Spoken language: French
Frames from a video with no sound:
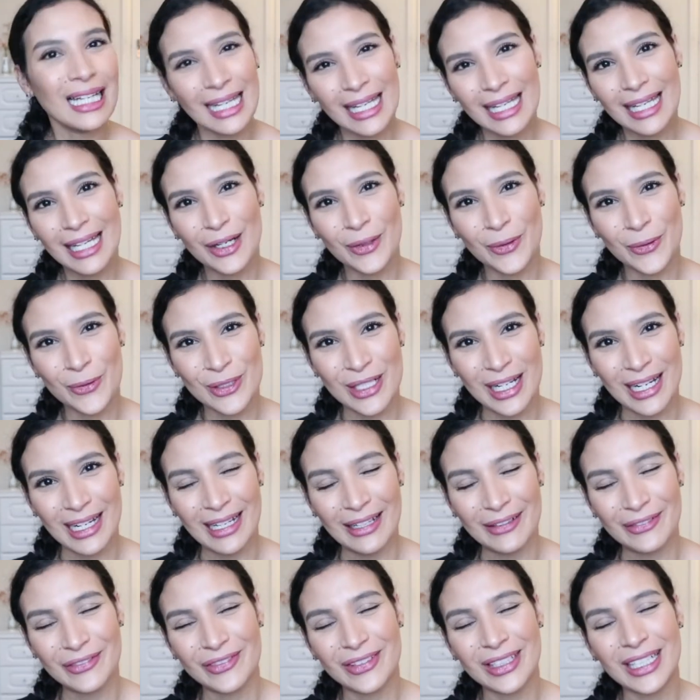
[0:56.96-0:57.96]
et un rouge à
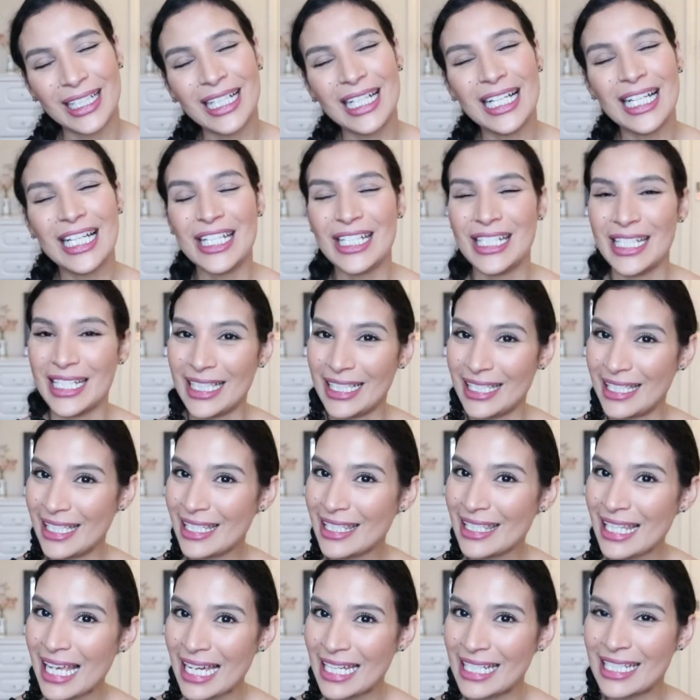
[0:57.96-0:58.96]
lèvres. J'ai été
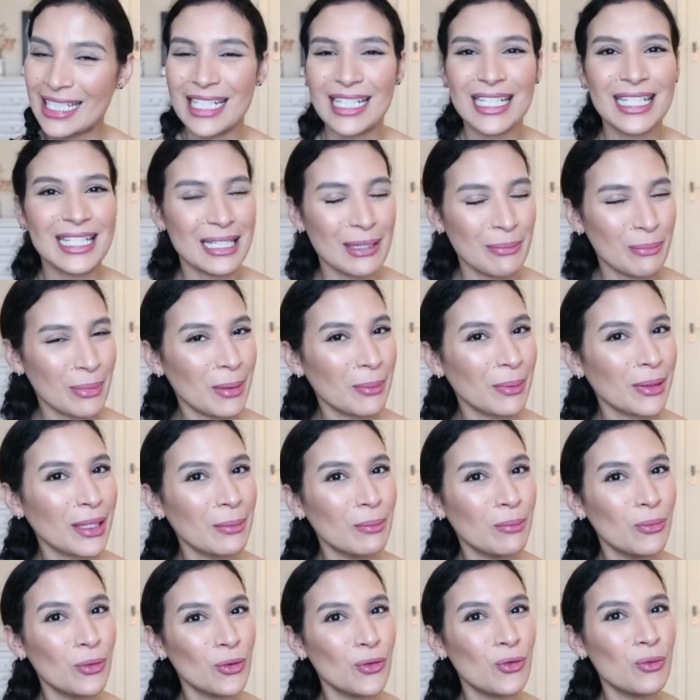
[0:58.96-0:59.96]
sage, j'ai pas pris
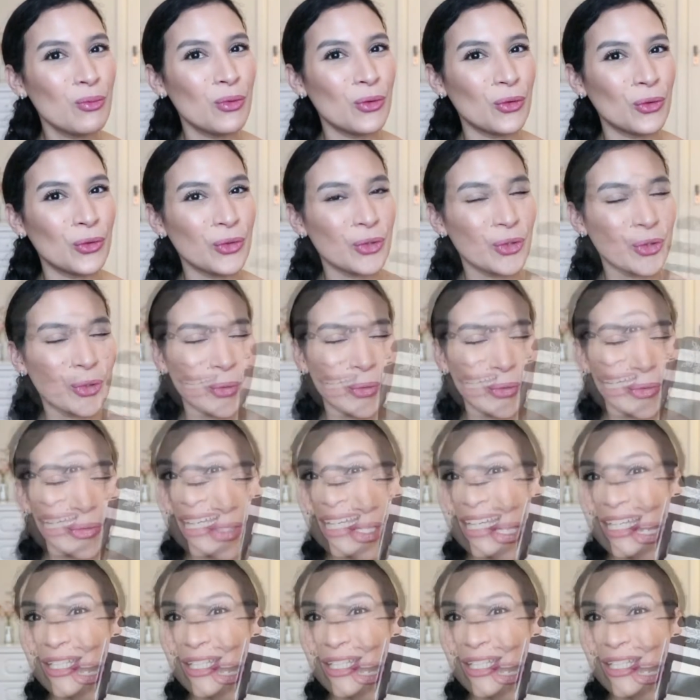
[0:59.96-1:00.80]
beaucoup beaucoup de choses.